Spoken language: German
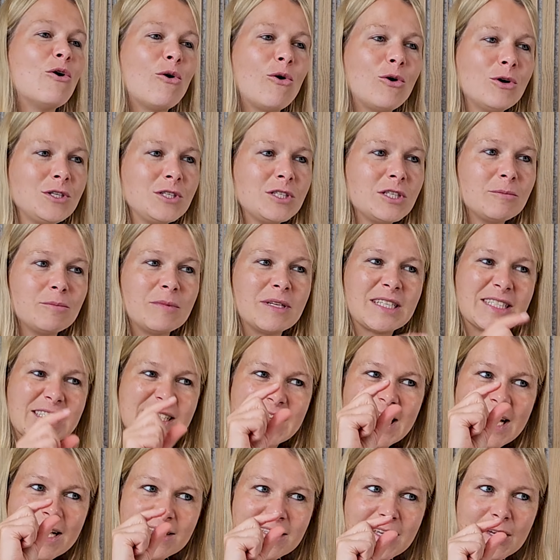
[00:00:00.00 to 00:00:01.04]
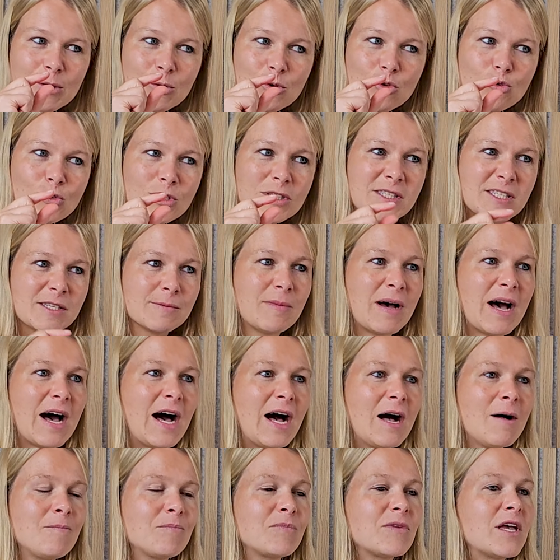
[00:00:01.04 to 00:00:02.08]
Hunde mit sehr, sehr kurzem
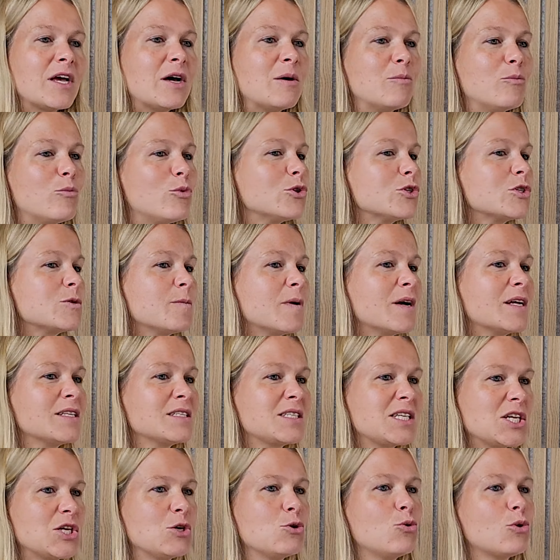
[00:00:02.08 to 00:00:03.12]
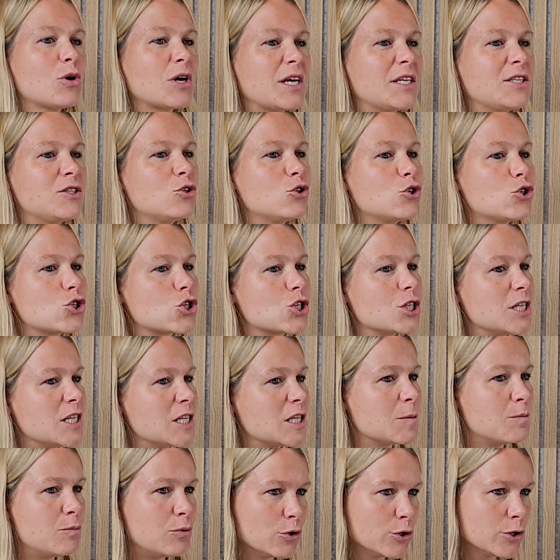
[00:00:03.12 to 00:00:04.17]
Haar muss man theoretisch
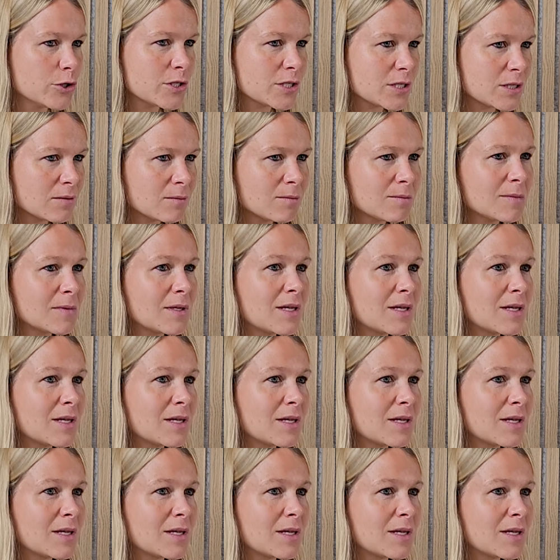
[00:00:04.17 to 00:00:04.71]
nicht bürsten.